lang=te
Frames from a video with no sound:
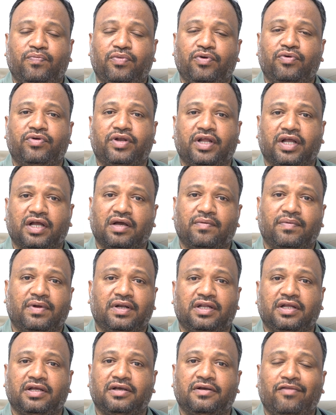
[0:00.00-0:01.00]
నొప్పులు ఉంటాయి
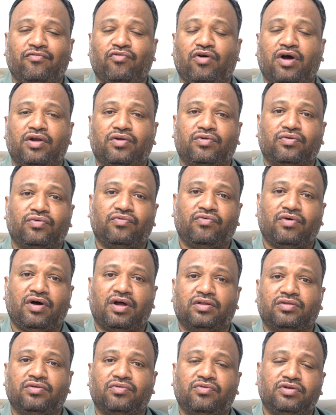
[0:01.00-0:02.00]
కాబట్టి అది వాడుతూ
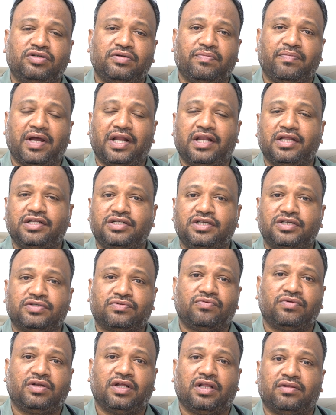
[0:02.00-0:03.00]
వాడుతూ కొంచెం మేనేజ్
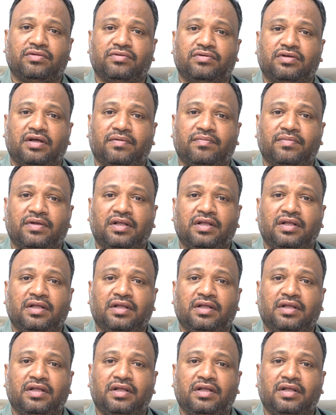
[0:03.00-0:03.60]
చేసుకుంటూ వెళ్తుంటాం